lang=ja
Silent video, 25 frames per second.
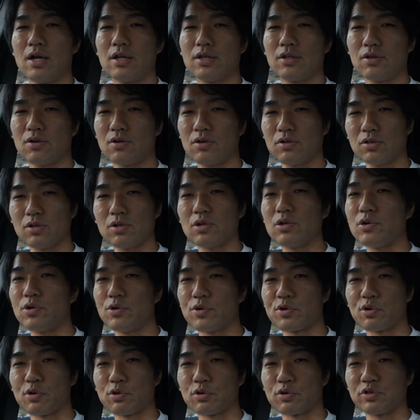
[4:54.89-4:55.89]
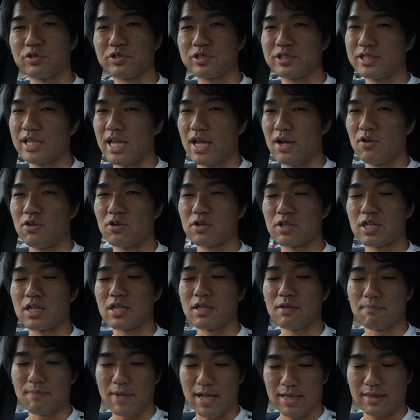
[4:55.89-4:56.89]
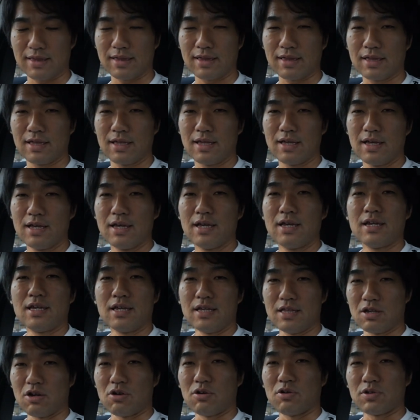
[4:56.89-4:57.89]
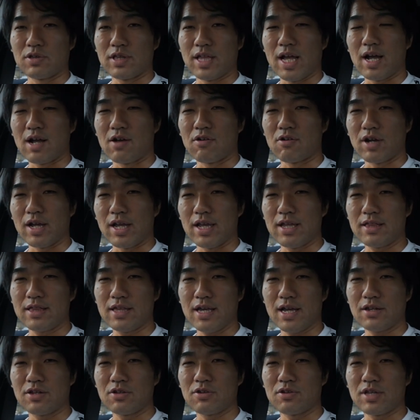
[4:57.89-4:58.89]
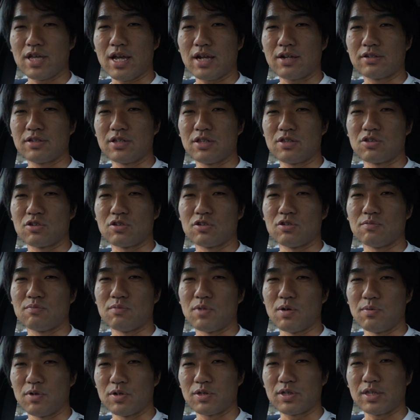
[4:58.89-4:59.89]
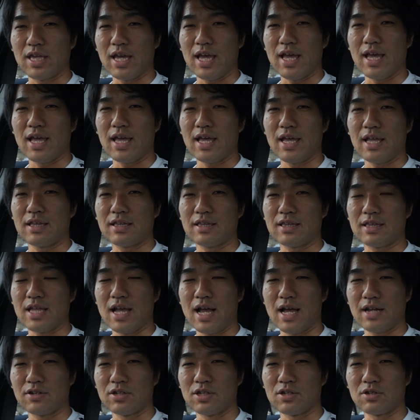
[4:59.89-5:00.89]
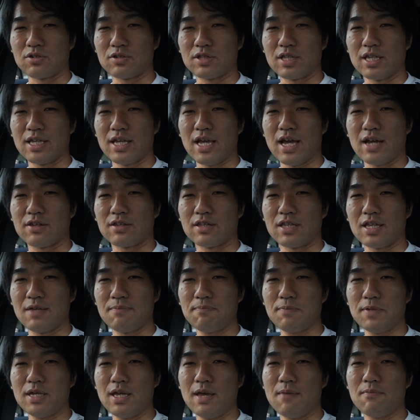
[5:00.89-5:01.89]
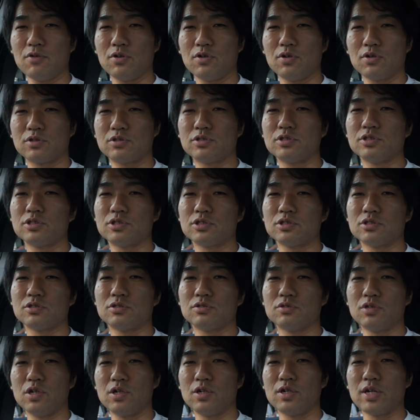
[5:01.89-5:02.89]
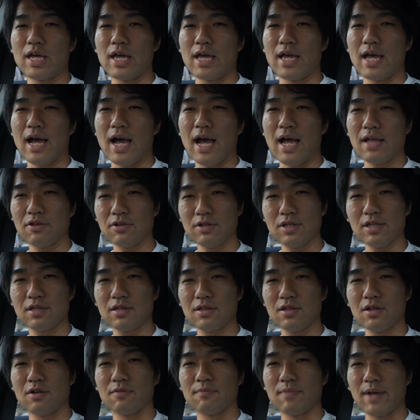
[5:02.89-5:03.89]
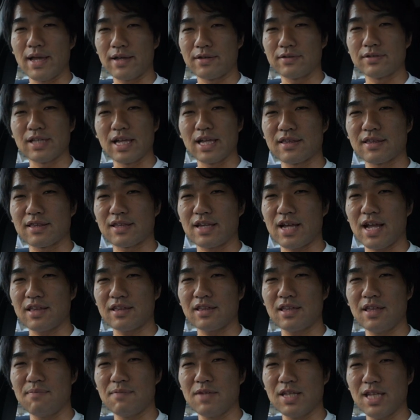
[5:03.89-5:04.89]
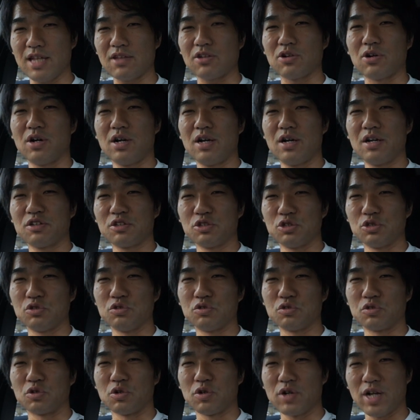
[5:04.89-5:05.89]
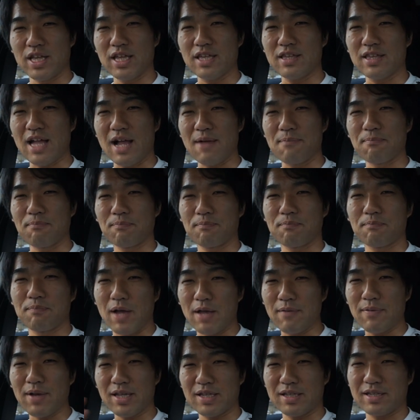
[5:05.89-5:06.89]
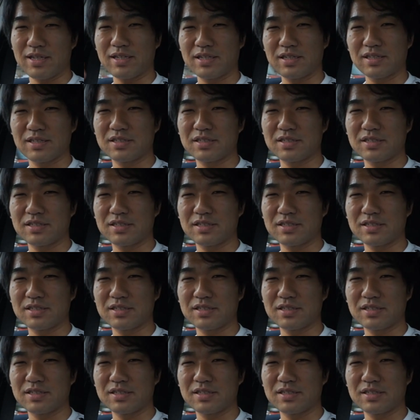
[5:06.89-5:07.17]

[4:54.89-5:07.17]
いうことを報告しておきます。以上、長岡 HR420 桃助、アルインコ DRDPM60 を、えアドニスのマイク使ってみたという動画でした。バイバイ。